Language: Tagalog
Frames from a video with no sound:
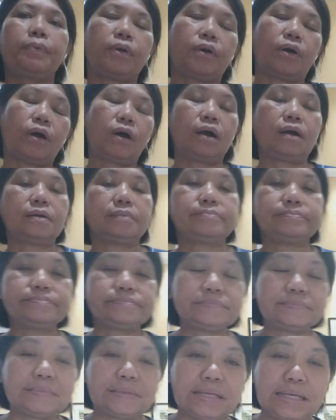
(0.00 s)
po,
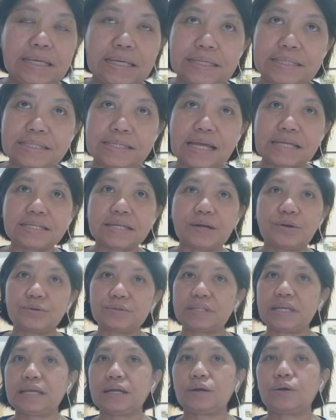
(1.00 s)

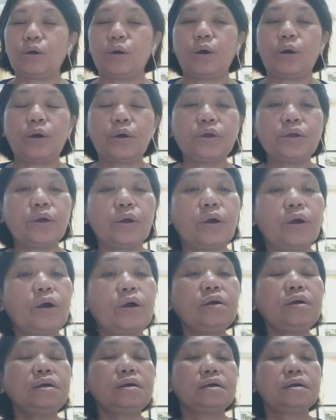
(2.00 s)
isasagutin ko
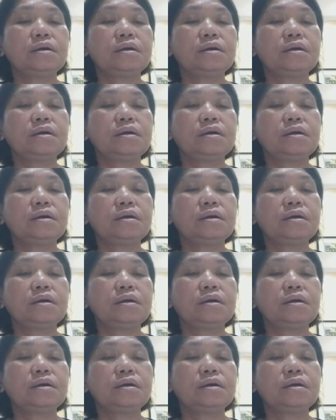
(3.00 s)
yung